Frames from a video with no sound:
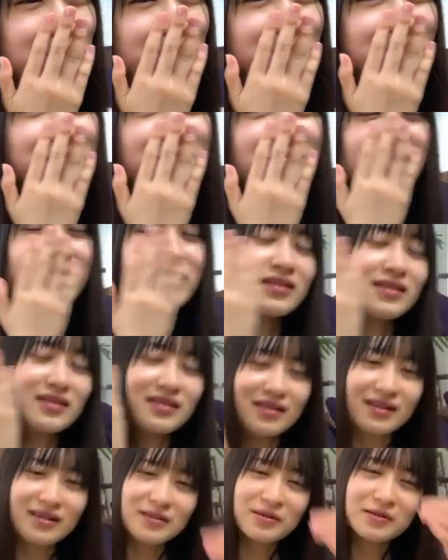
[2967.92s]
なんか
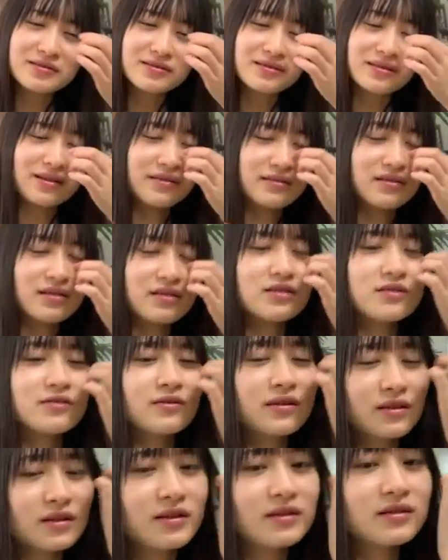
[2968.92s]
よくね私は
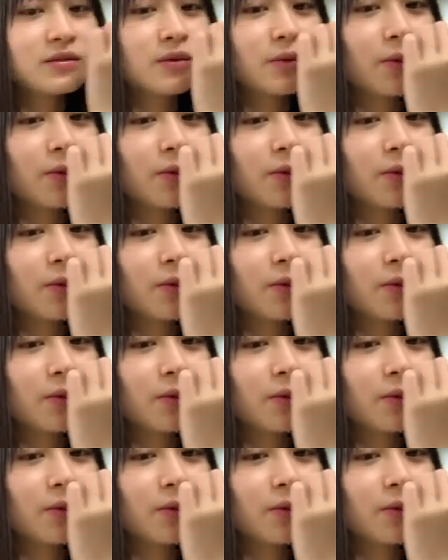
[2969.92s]
ねそう